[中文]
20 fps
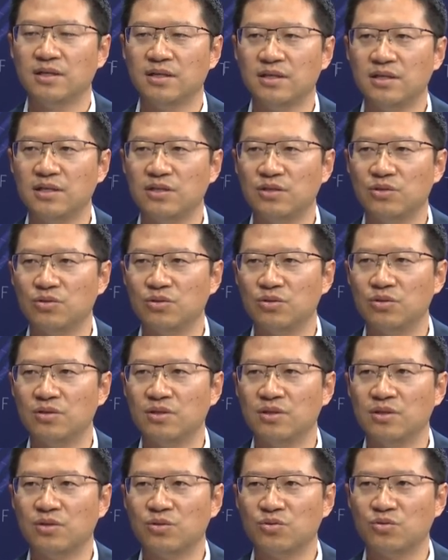地球。
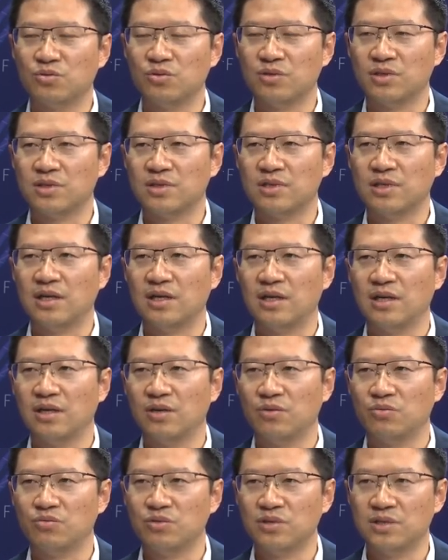如果是人
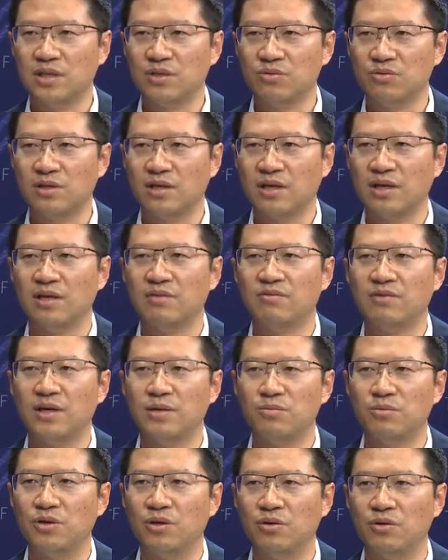类无限度的开发
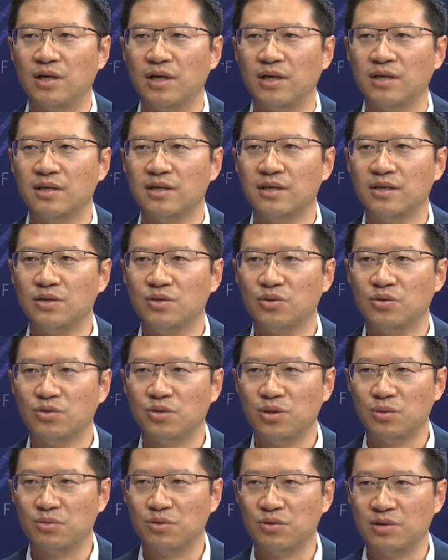破坏，
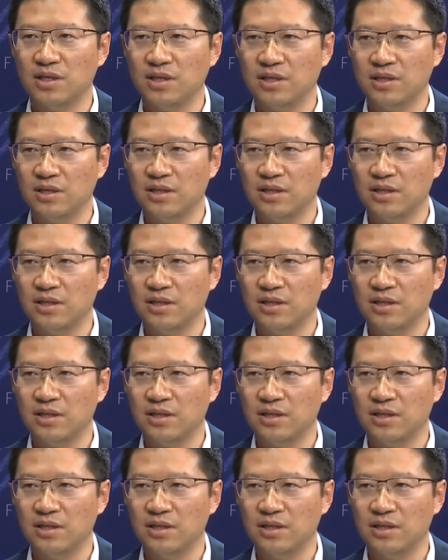会不会